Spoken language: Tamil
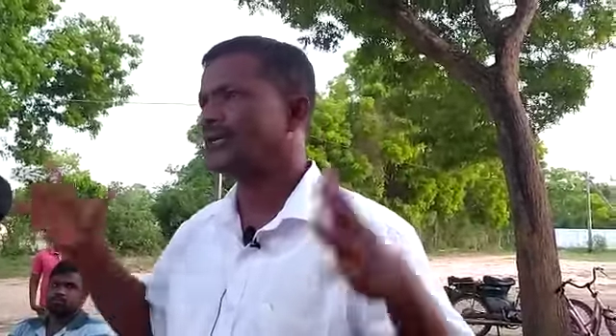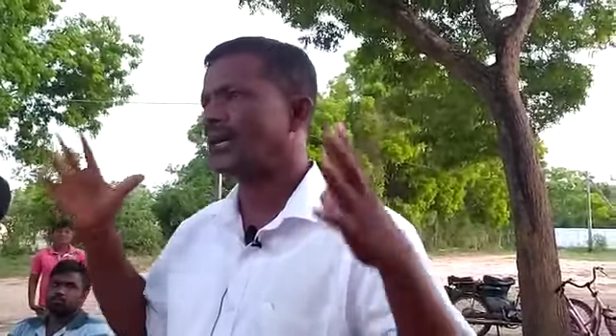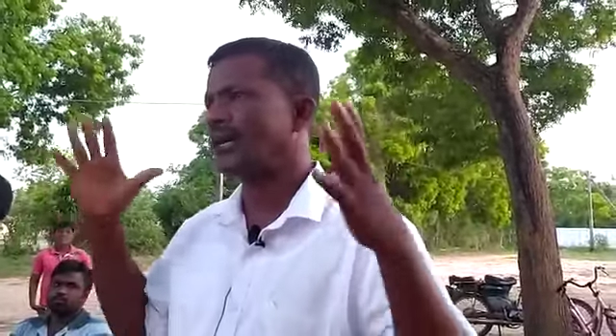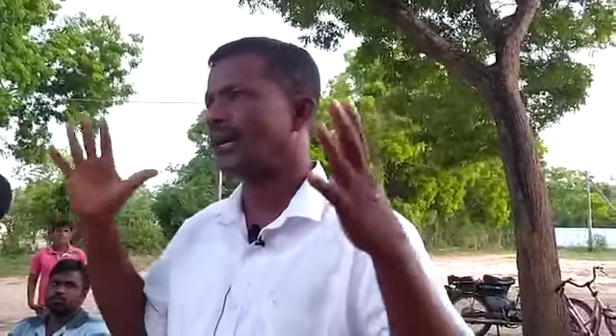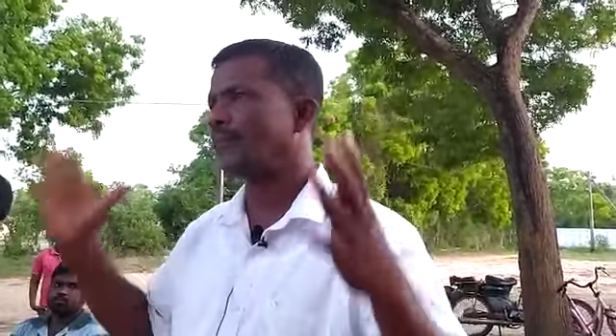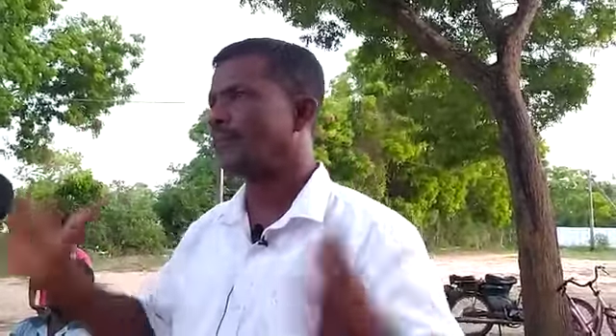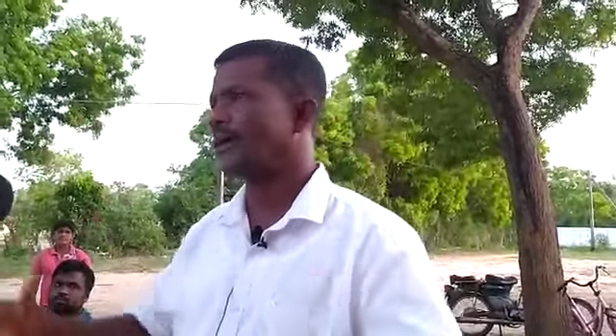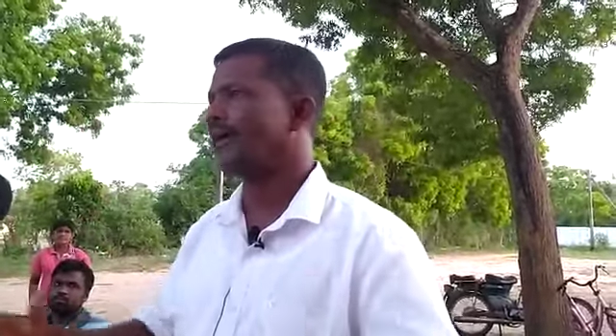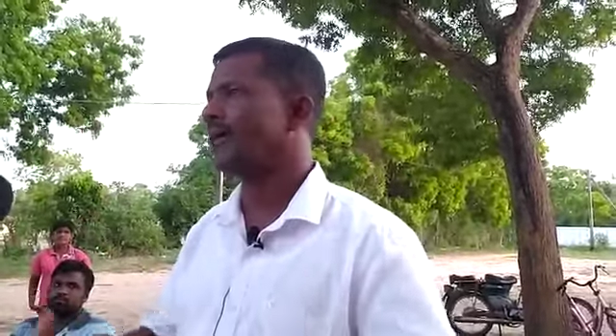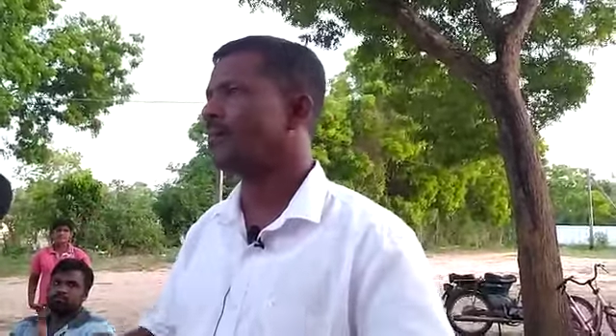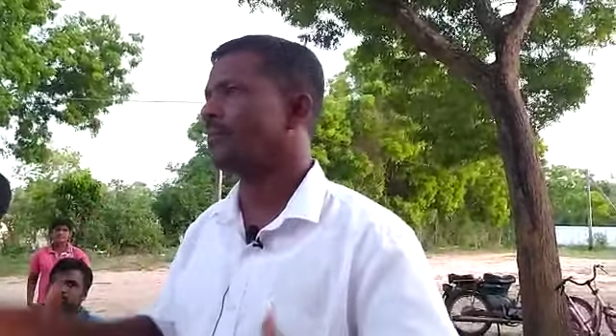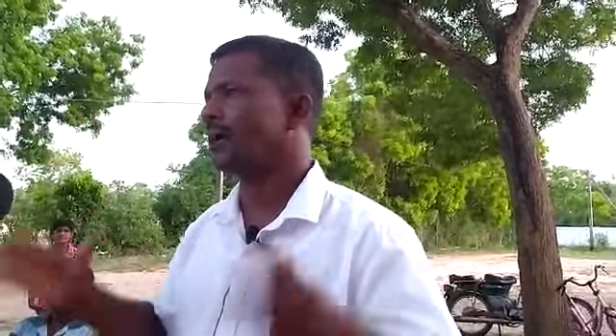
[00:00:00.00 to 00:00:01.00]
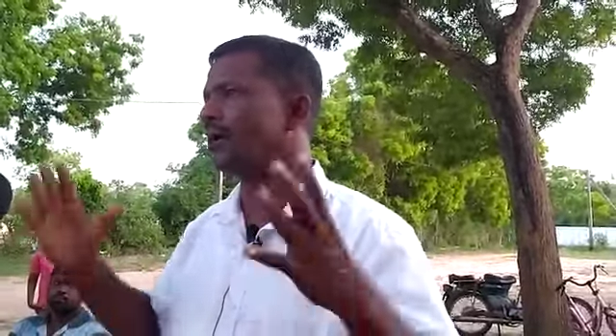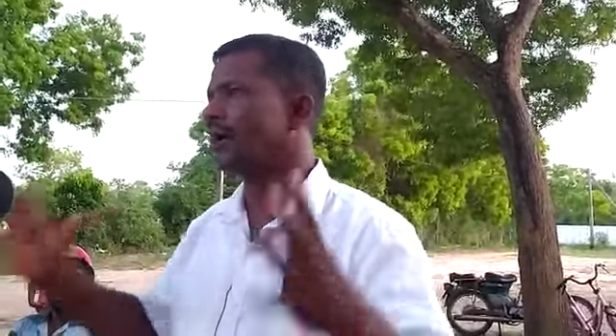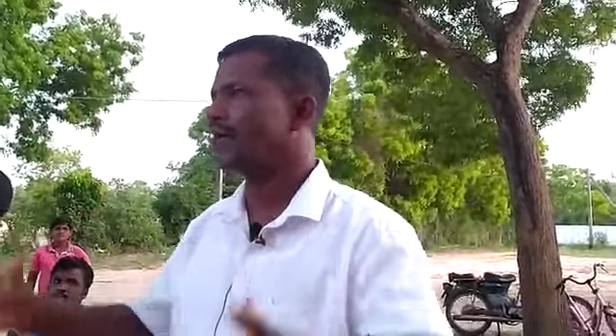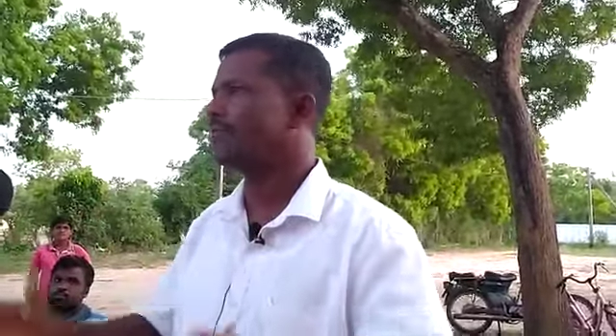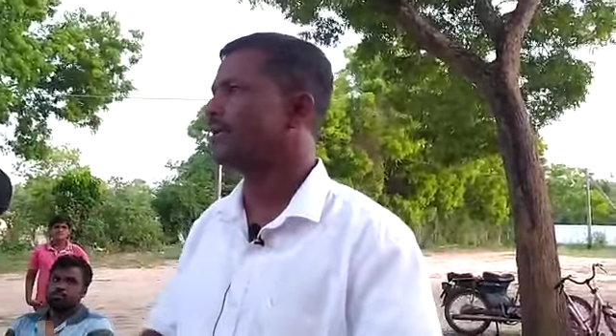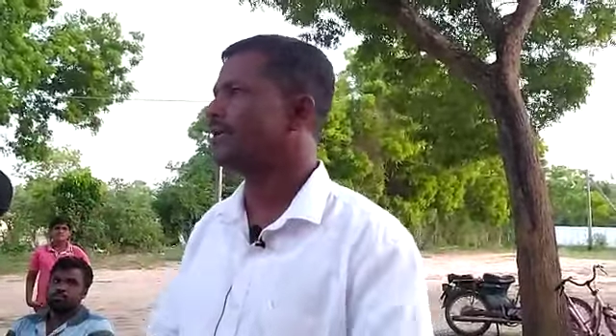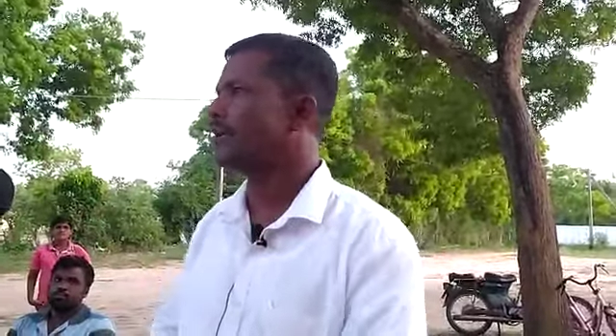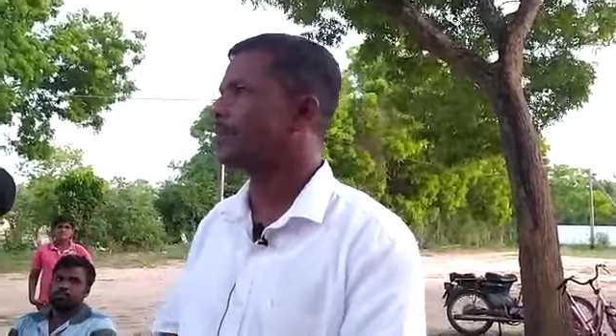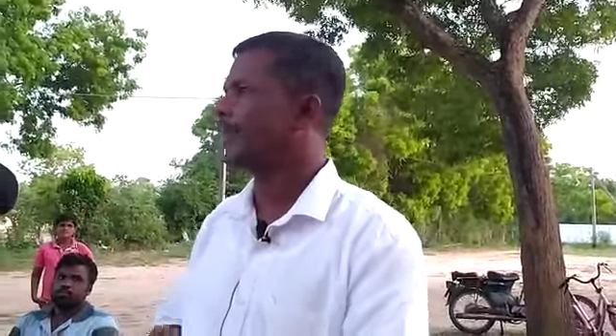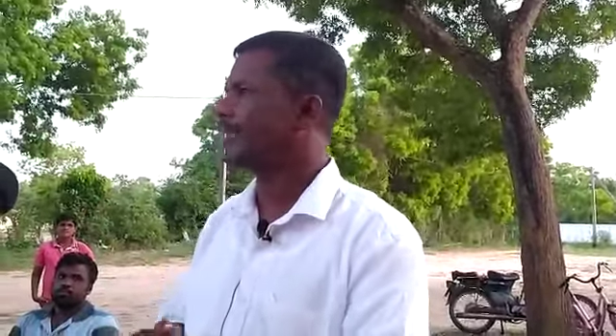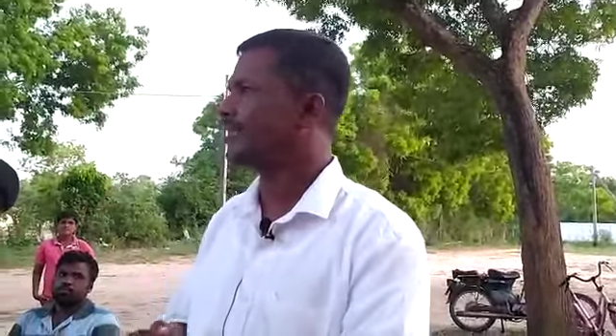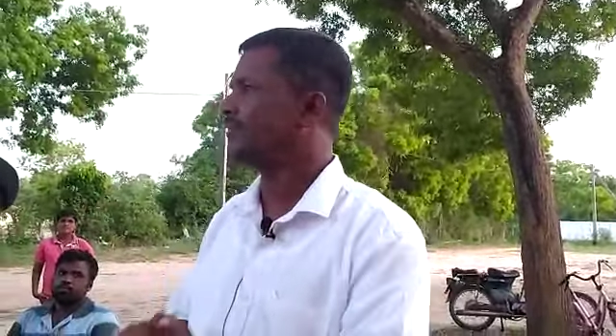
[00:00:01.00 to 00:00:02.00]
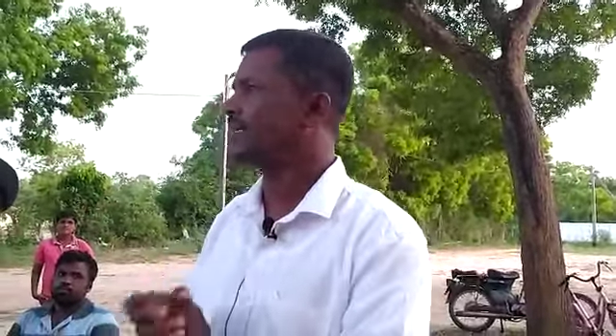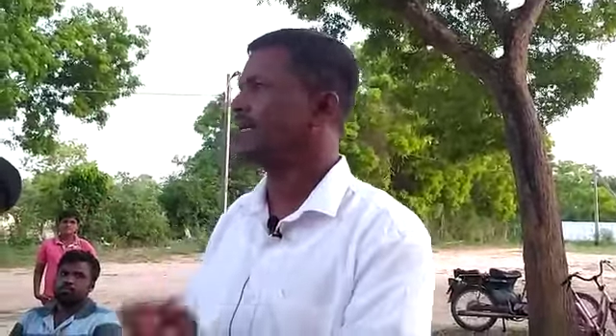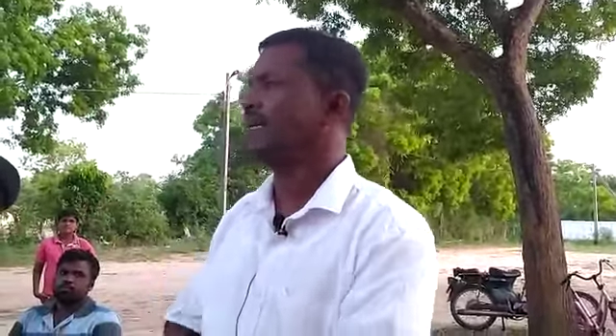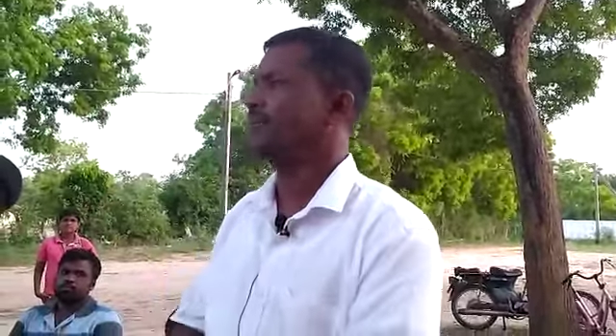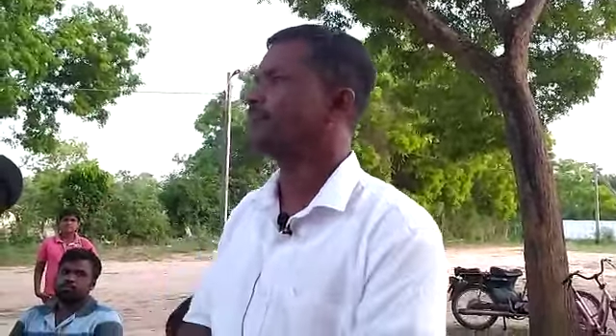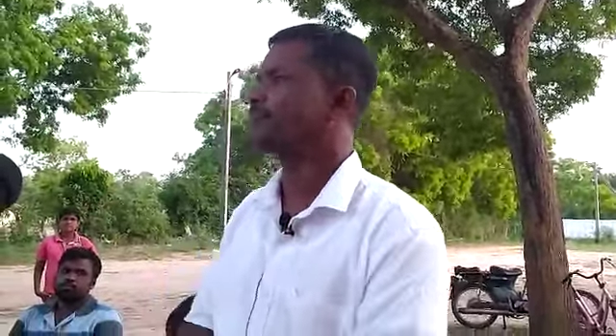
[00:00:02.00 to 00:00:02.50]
மட்டக்கிழப்பு மண்ணையும் மக்களையும் விற்று பிழைத்துவிட்டு